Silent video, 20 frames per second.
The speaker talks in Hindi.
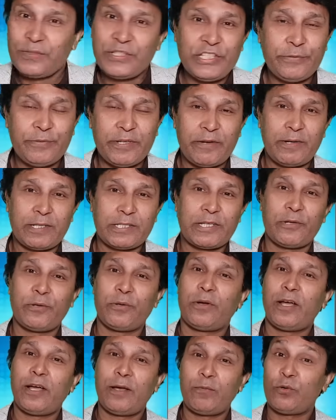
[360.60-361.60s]
जी वी आर ऐसा नहीं
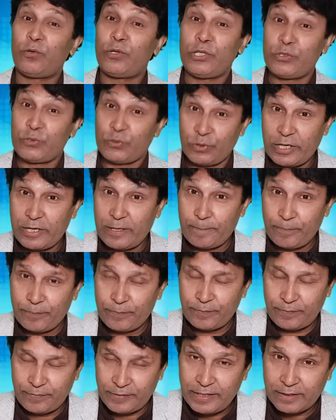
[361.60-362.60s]
हो आप लोगों ने सुना
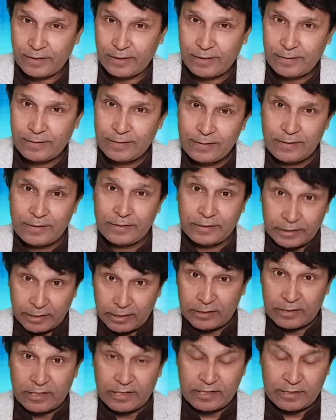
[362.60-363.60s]
देखा क्या
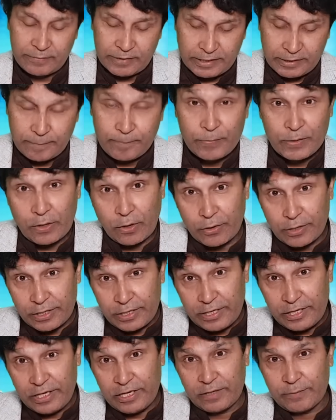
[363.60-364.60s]
कहा था मैंने और
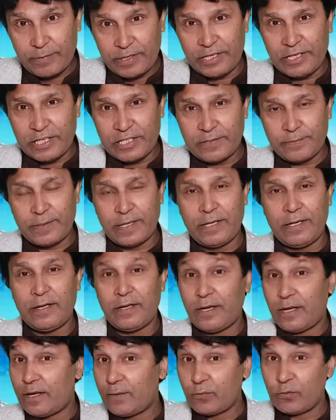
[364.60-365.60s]
एक महीने से पहले
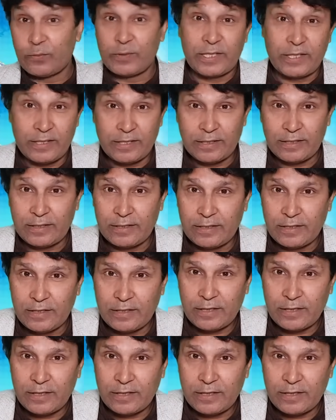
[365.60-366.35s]
आपको बताया कि